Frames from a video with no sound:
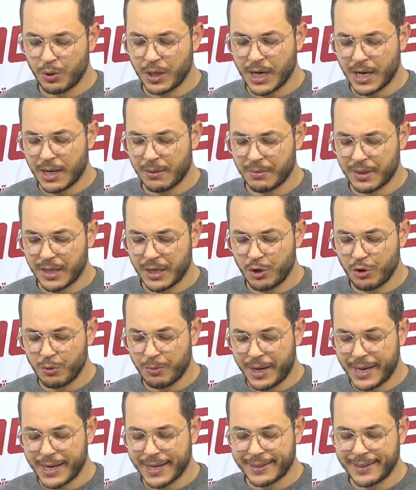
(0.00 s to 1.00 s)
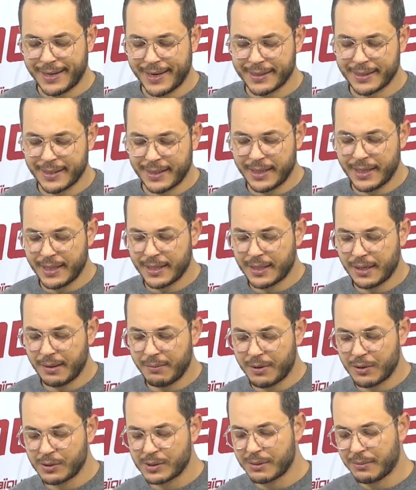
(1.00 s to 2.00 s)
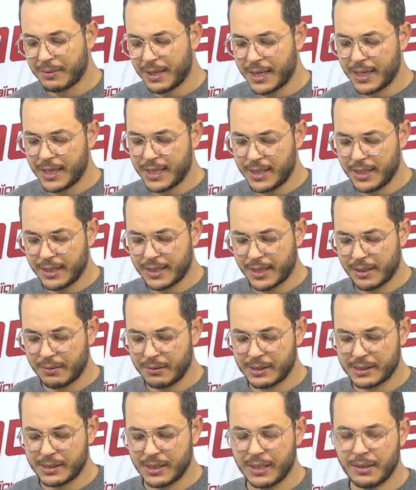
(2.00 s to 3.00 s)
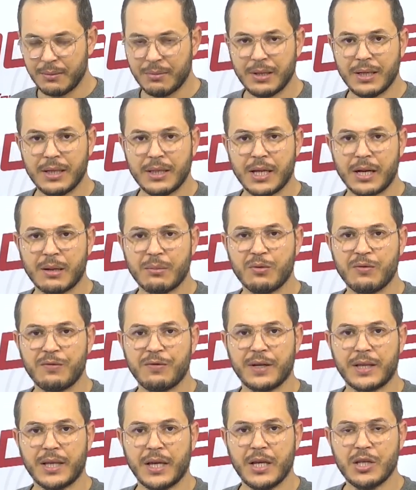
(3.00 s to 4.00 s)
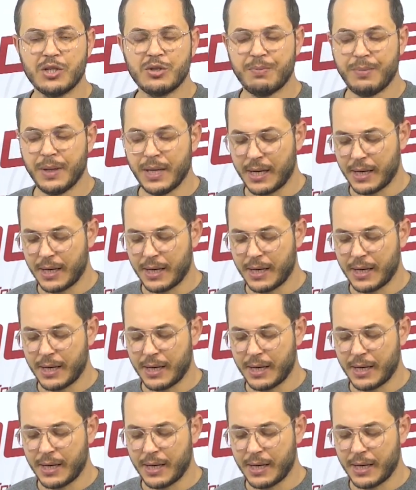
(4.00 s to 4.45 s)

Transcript: أمضى اليوم عقد حتى نهاية الموسم مع أهلي طرابلس الليبي اللي دربوا فتح جبال